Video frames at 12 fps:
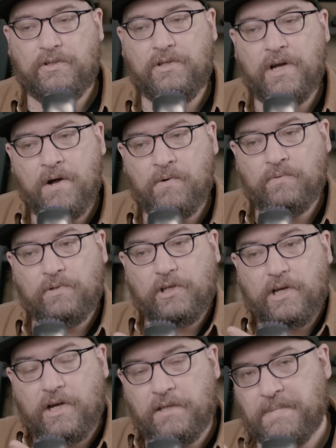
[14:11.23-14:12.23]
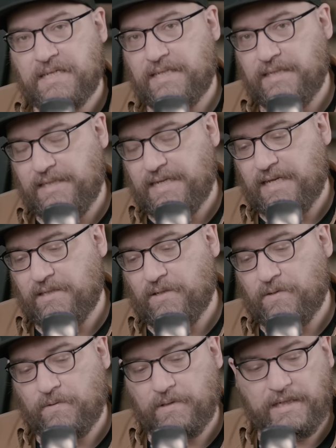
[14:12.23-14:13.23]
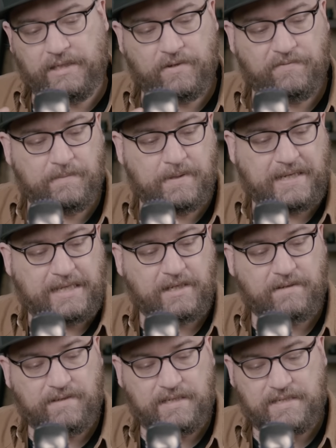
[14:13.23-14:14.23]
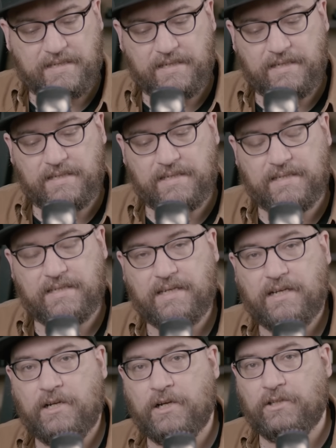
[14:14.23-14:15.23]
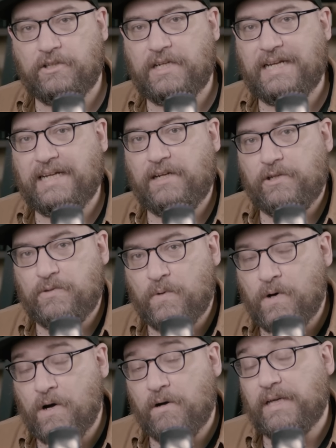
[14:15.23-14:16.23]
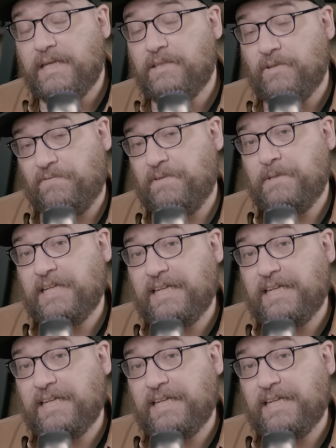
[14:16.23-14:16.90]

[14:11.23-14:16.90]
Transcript: Donc, Unmasking the Idol est un film de 86, L'Ordre de l'Aigle Noir est un film de